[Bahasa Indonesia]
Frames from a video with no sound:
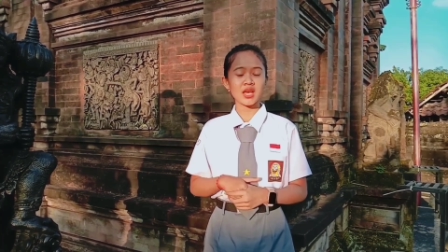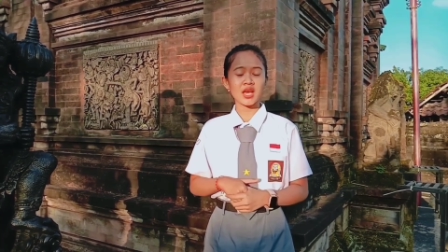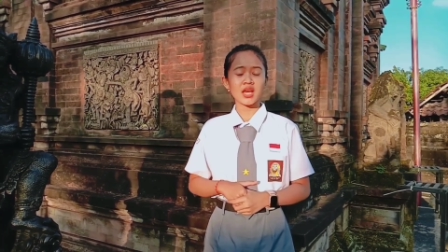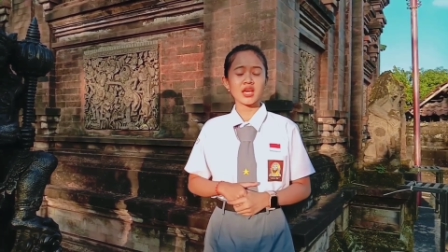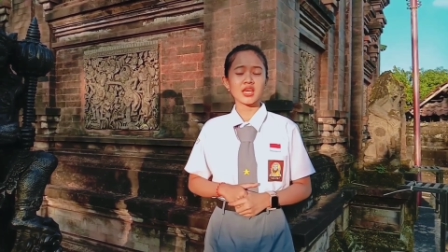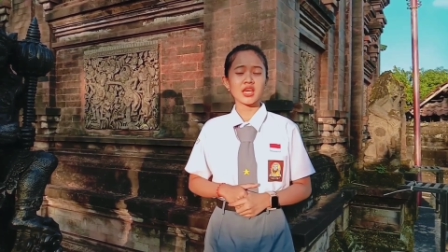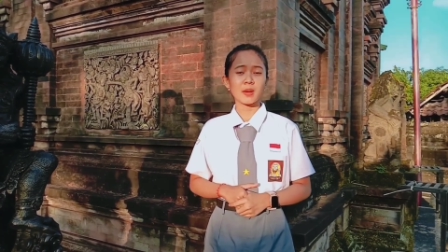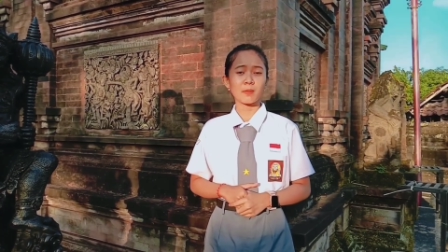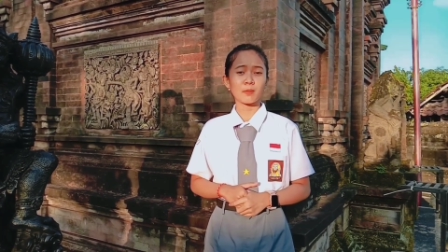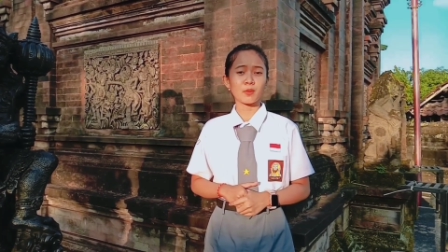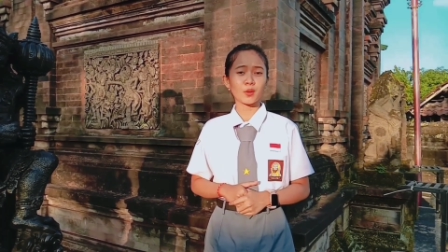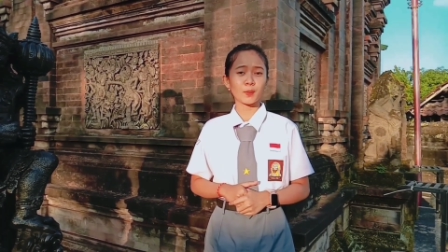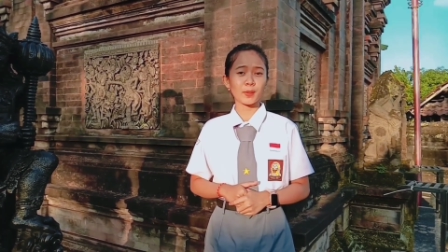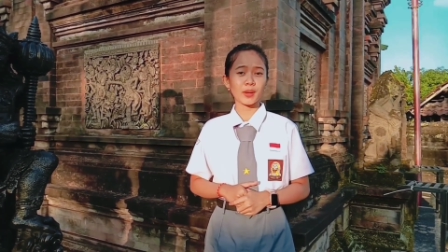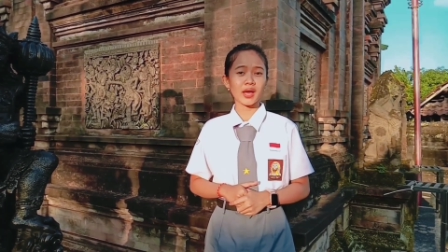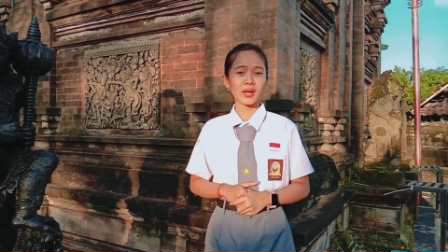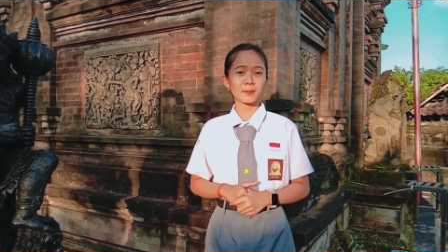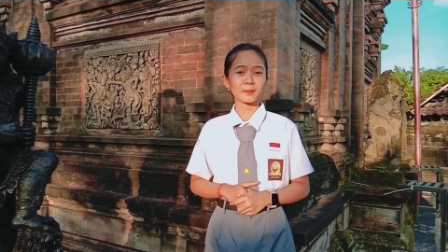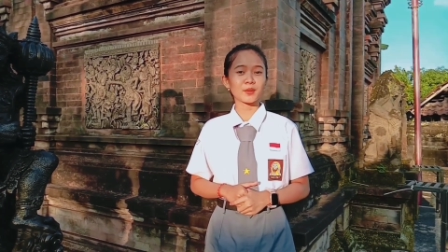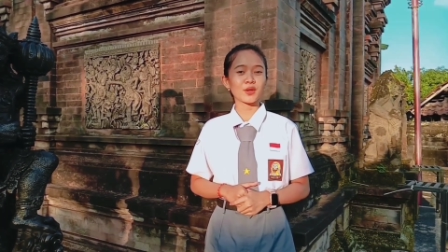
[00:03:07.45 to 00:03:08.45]
yang
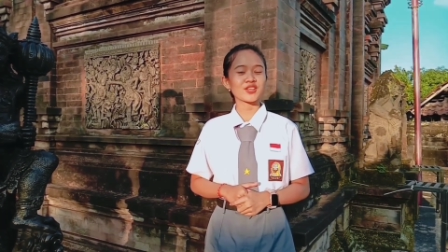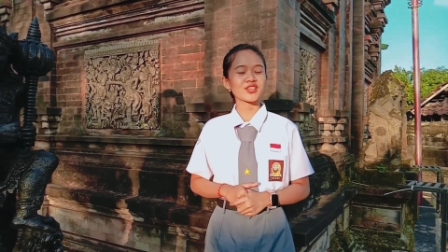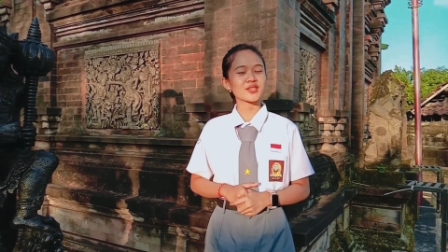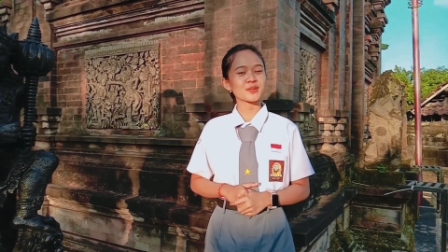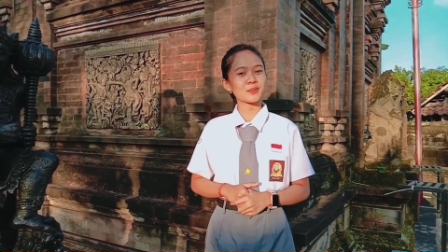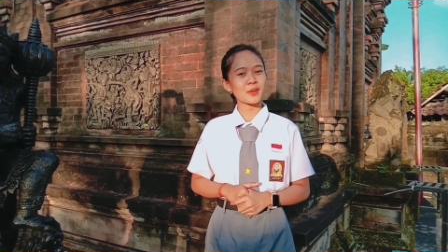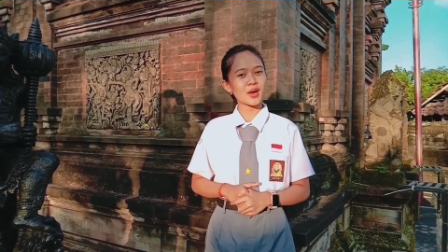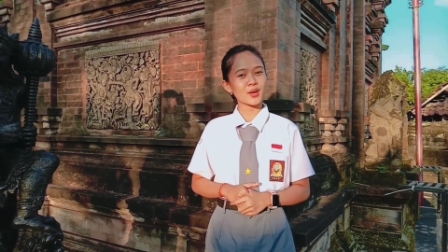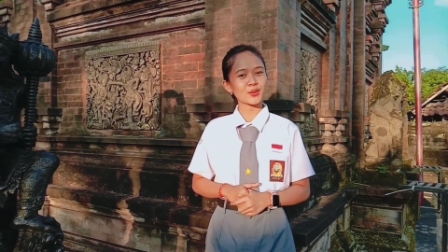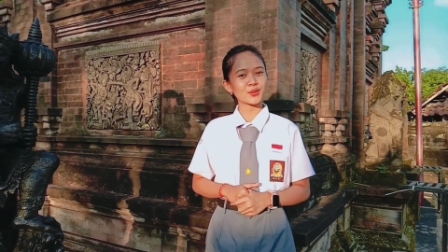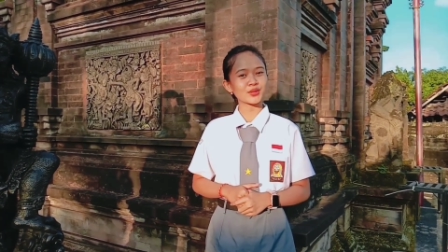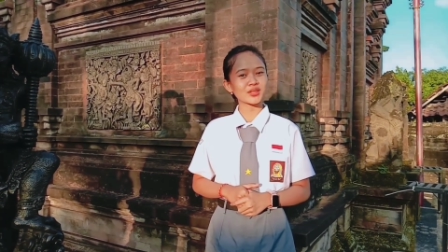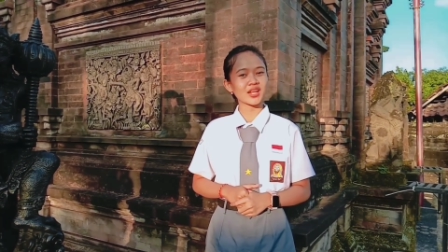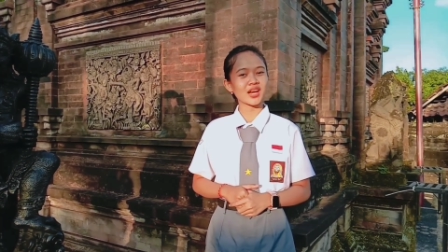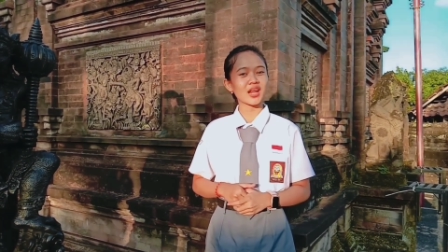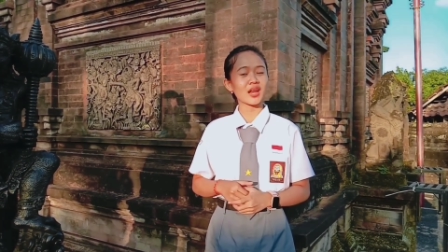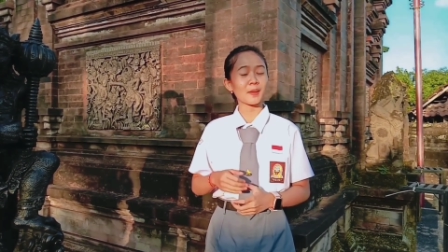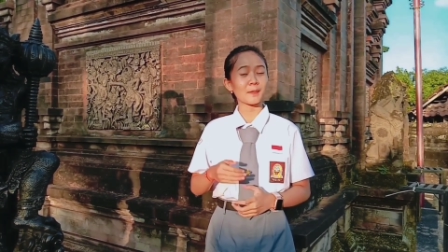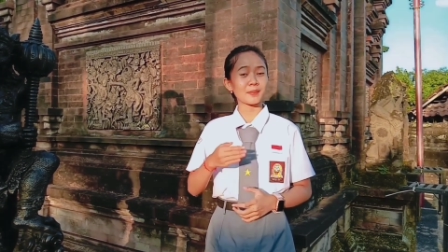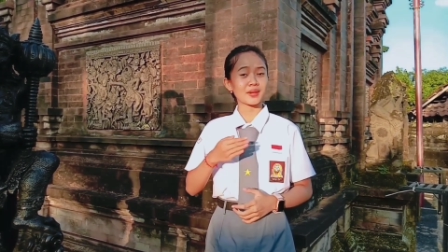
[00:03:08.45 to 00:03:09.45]
merupakan proses baru
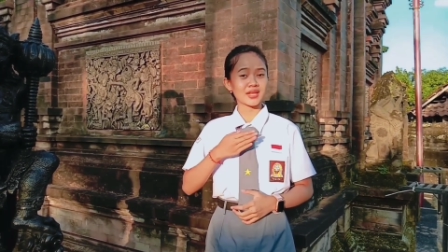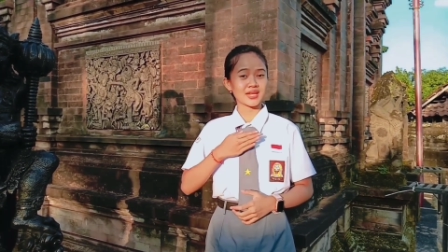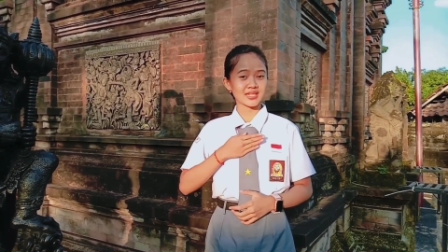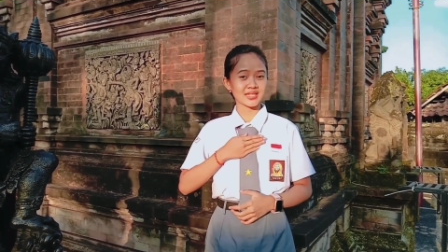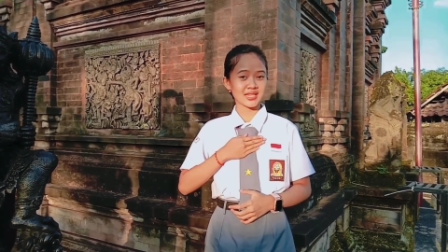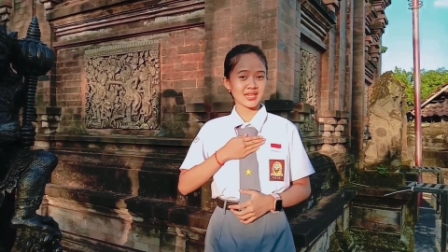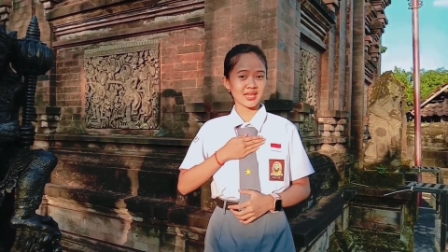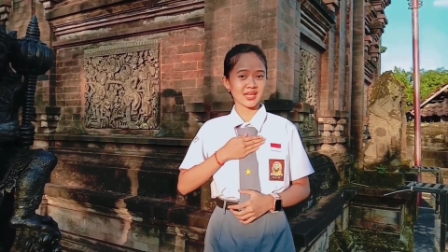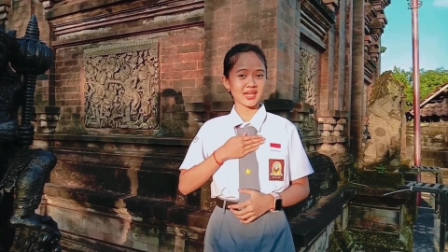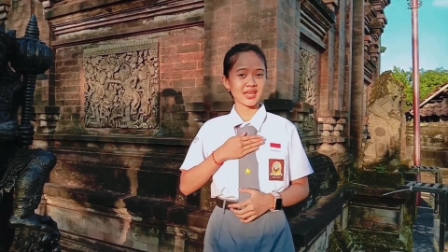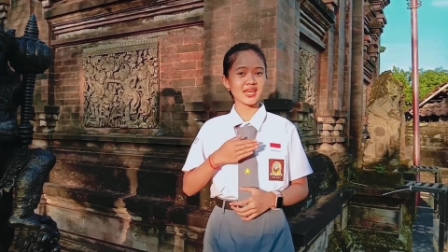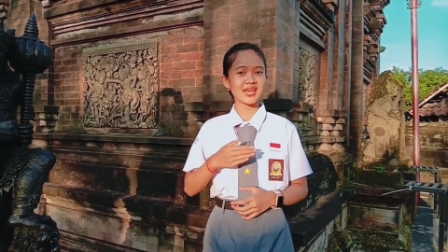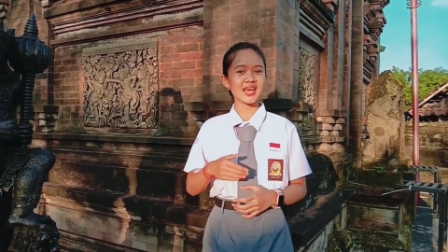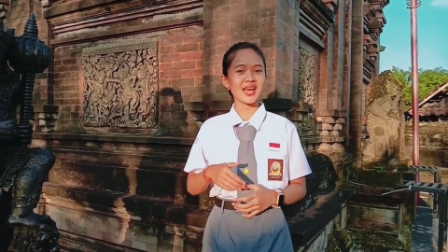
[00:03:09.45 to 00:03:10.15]
terhadap diri sendiri